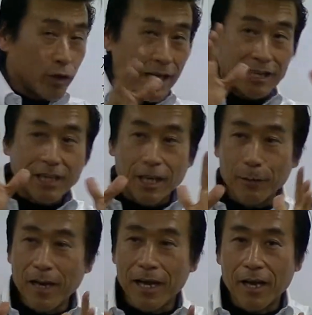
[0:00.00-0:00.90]
にあらざれ
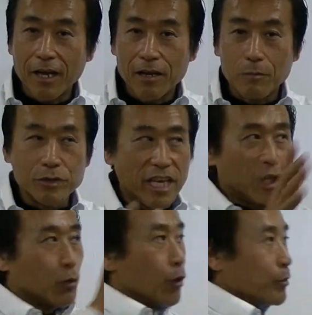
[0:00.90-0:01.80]
ば見え
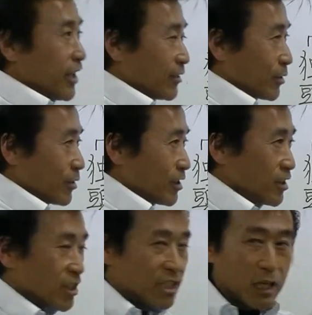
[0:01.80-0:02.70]
ども見えず
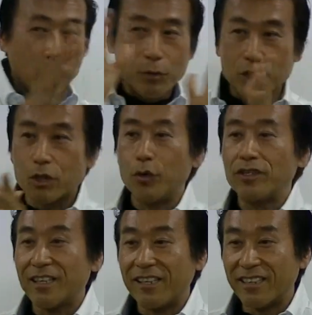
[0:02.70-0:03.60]
聞けども聞こえ
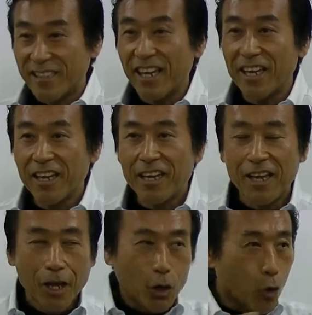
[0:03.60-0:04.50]
ずなんですね。
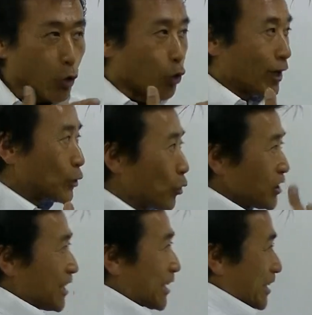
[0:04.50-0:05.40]
心がそこ
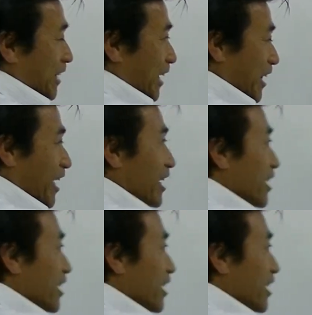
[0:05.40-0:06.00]
になかったらね